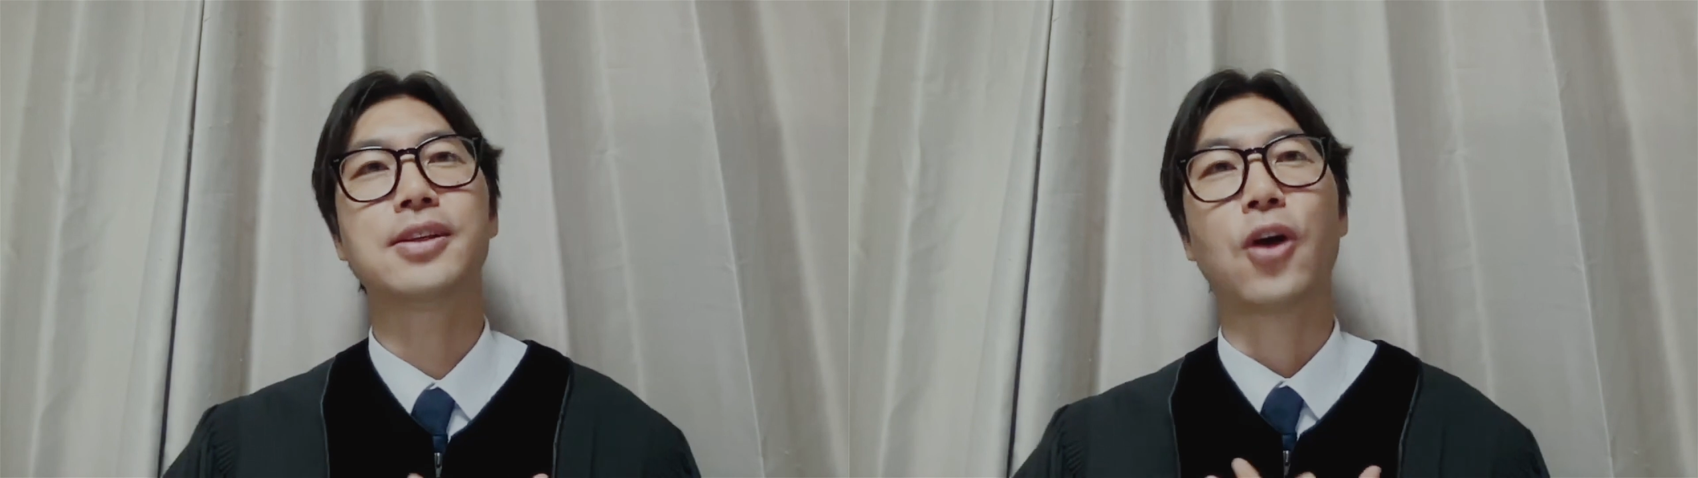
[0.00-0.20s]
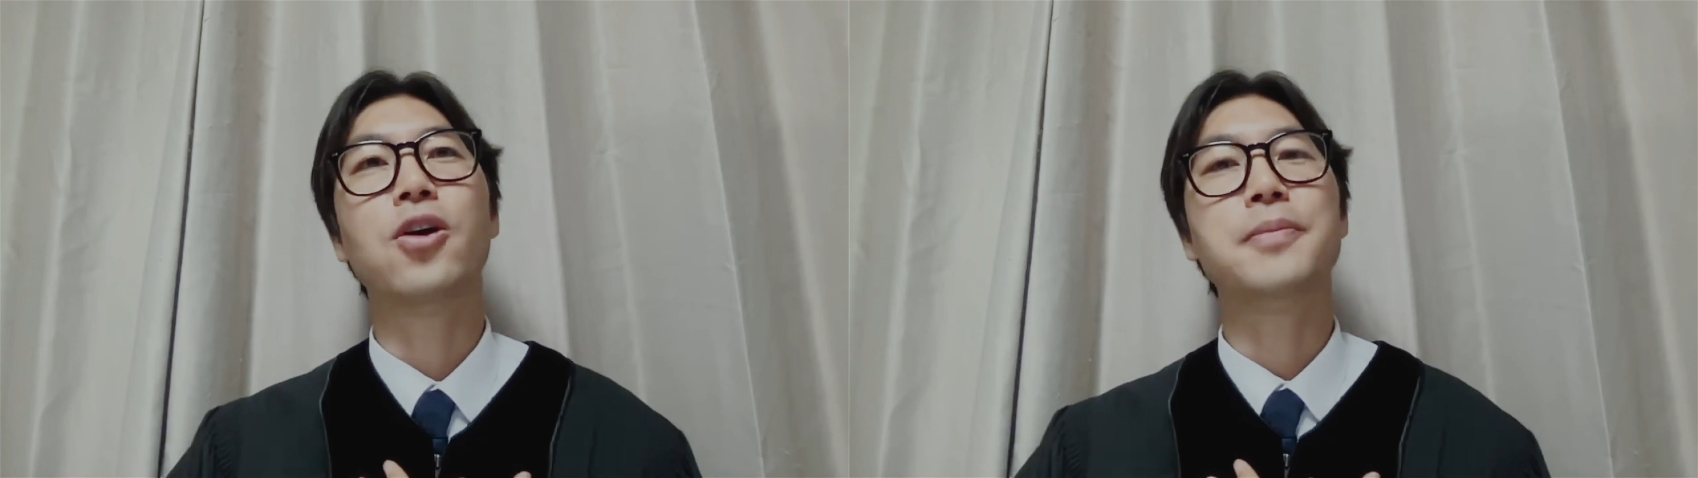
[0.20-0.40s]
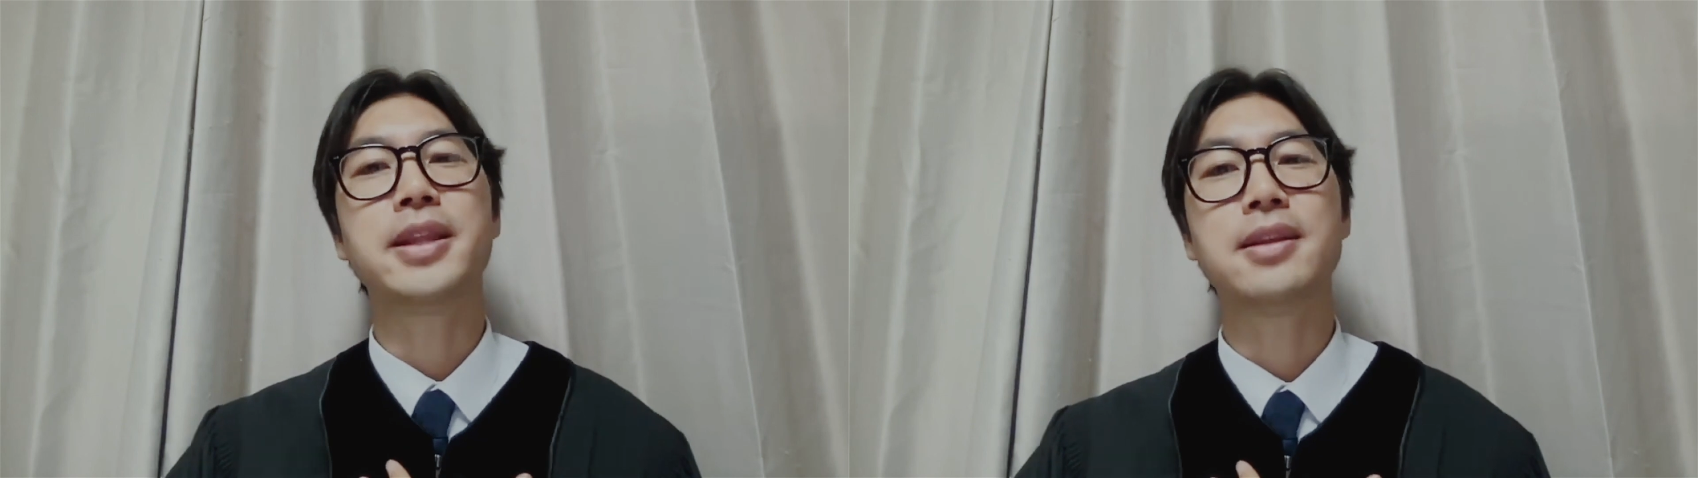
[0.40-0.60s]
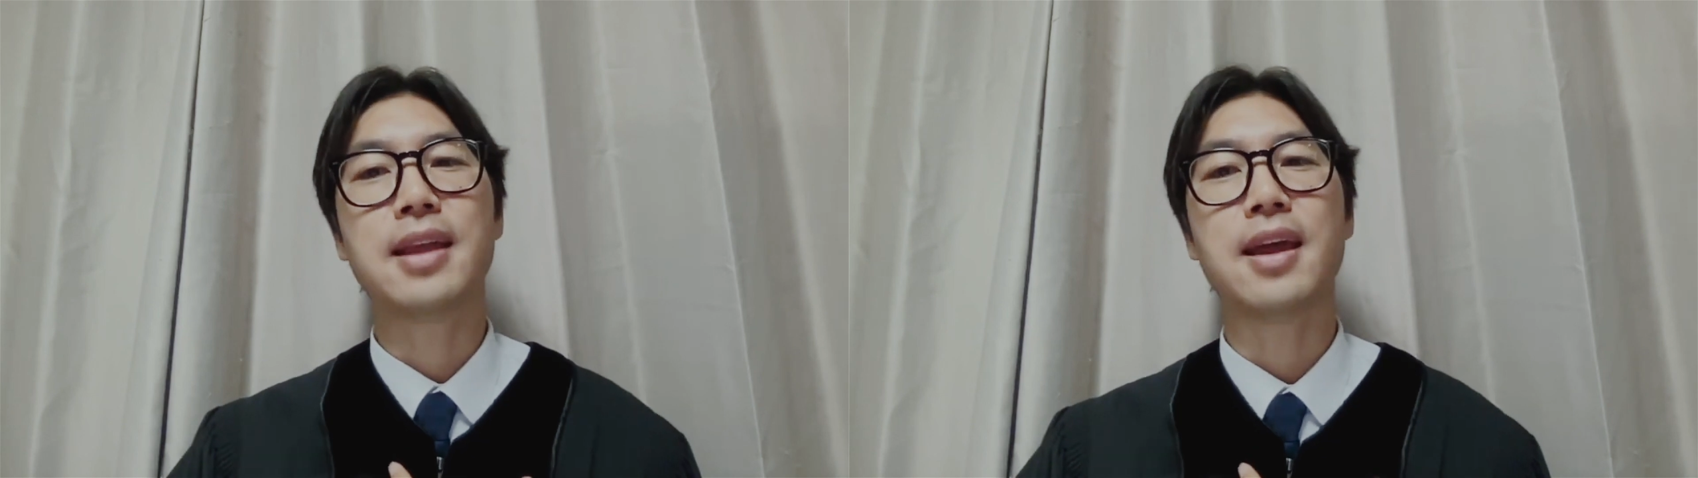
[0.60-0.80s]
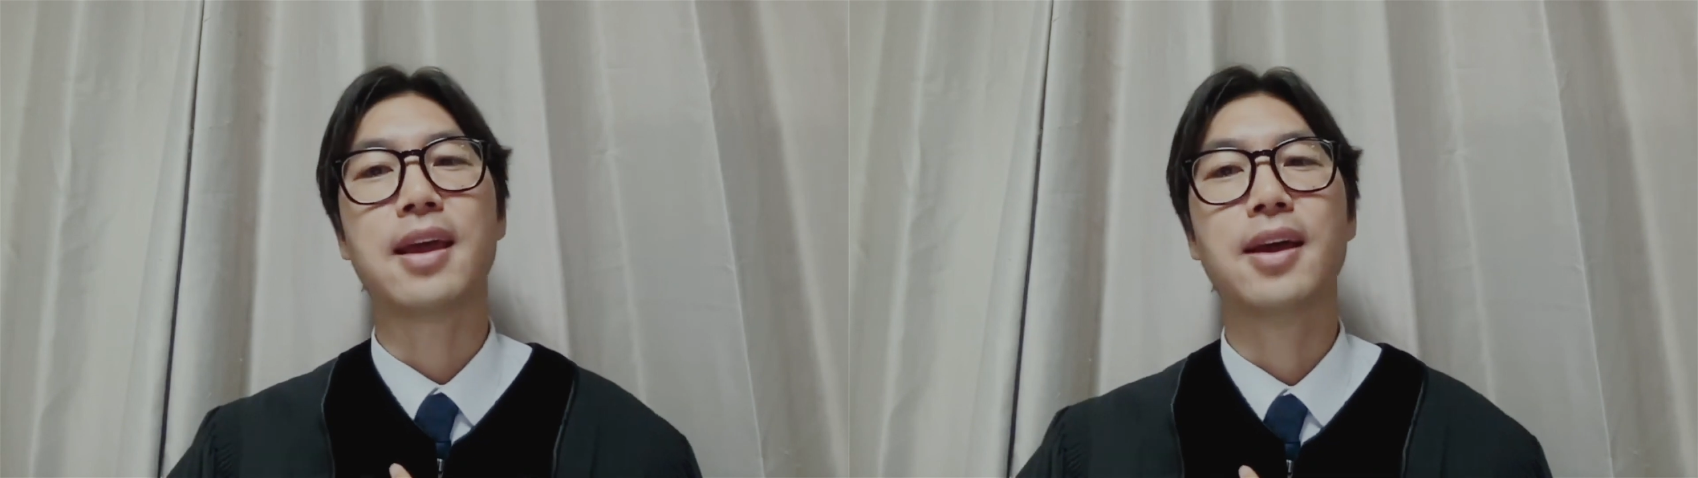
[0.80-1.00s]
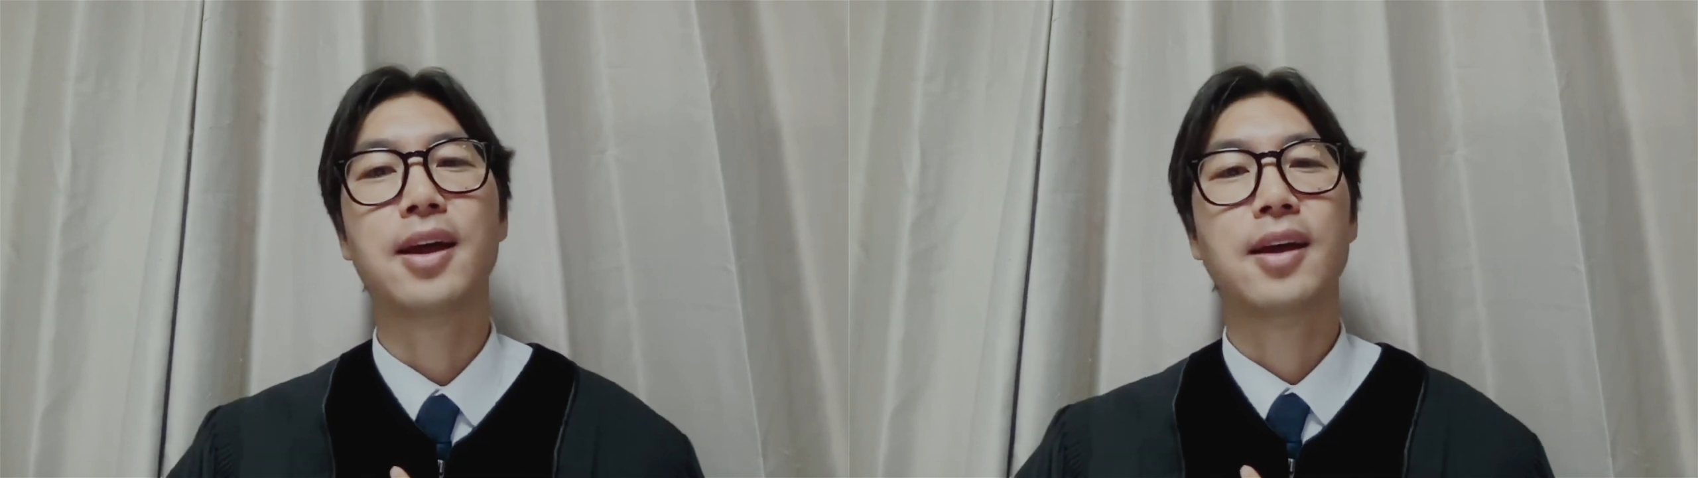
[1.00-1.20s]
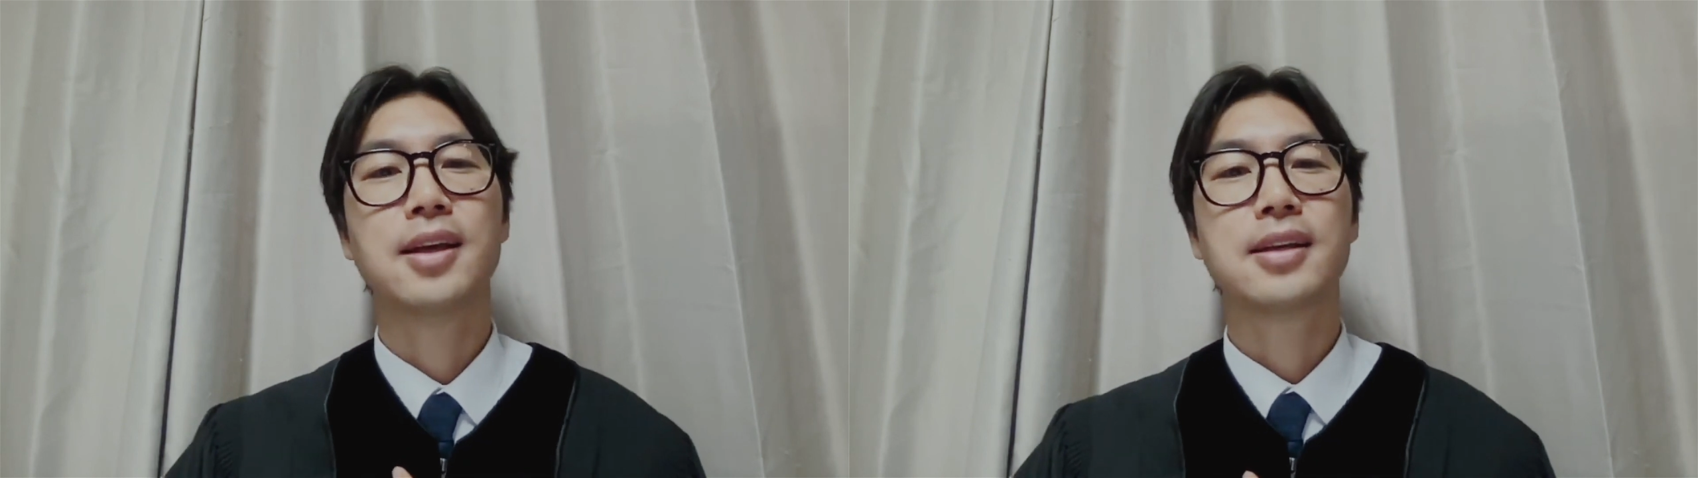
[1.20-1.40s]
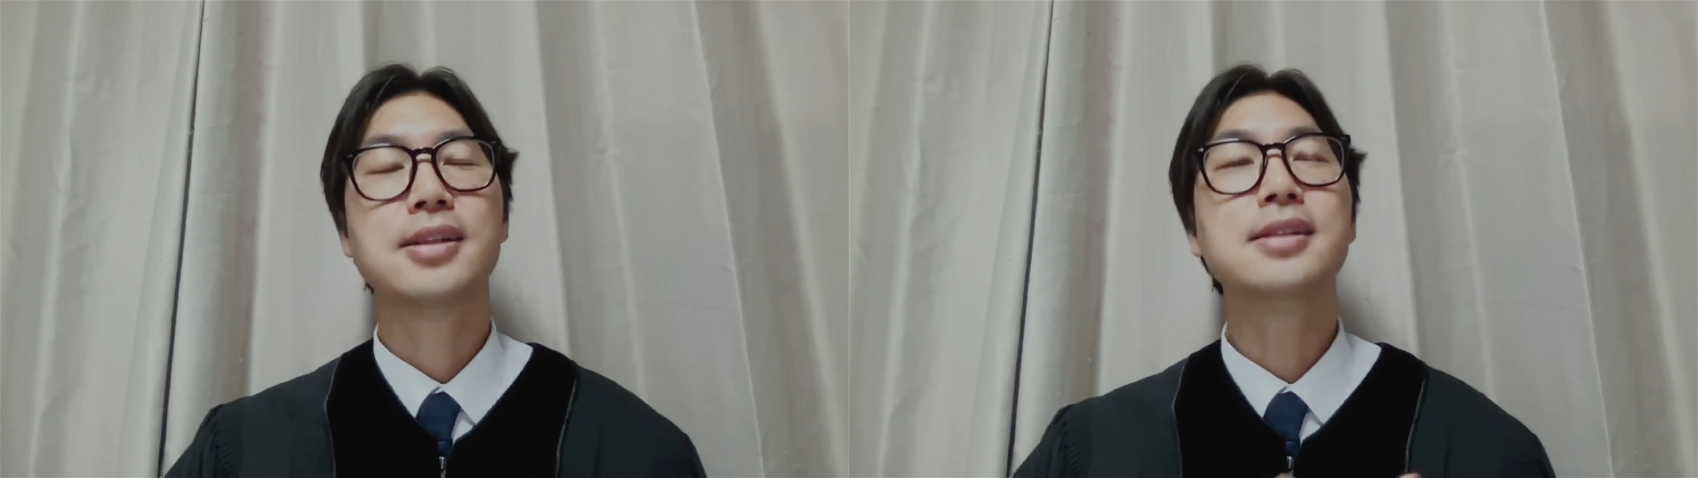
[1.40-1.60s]
경험했는데
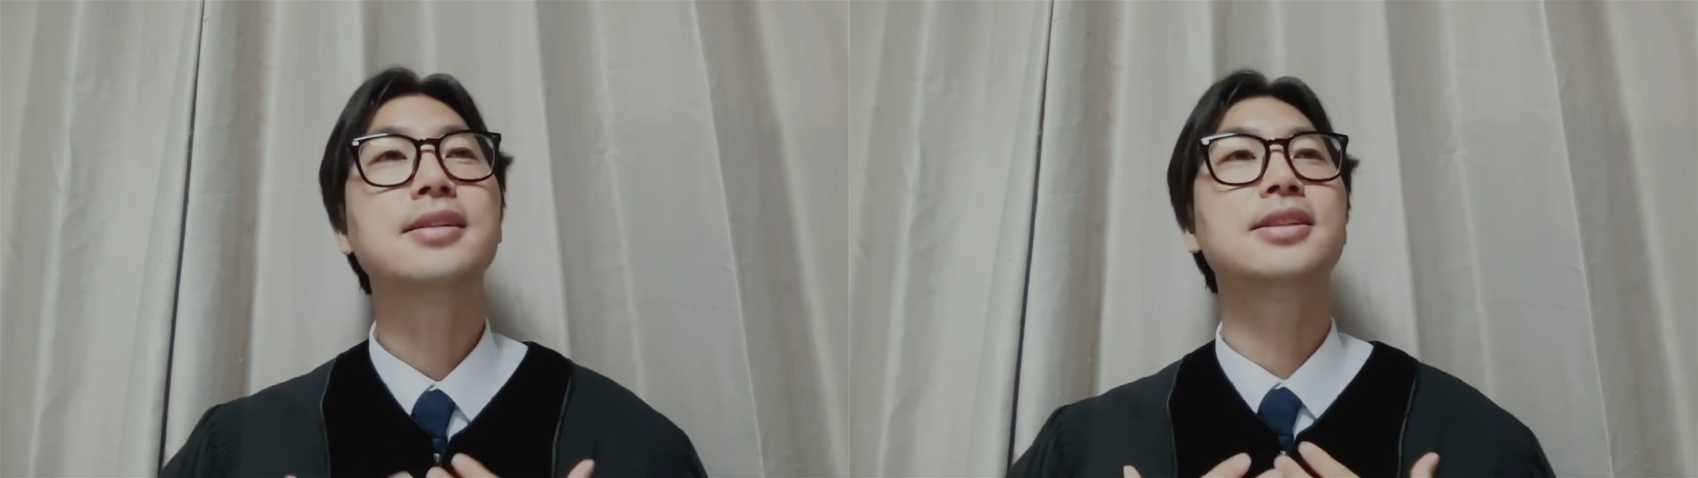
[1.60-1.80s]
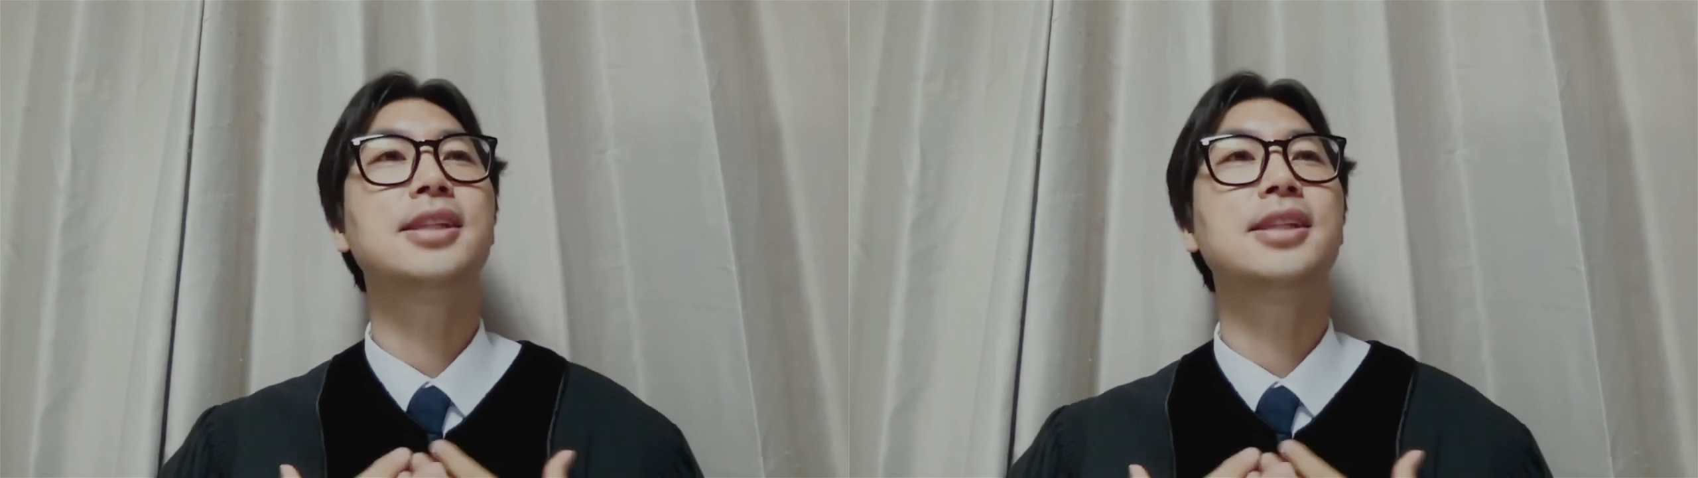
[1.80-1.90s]
그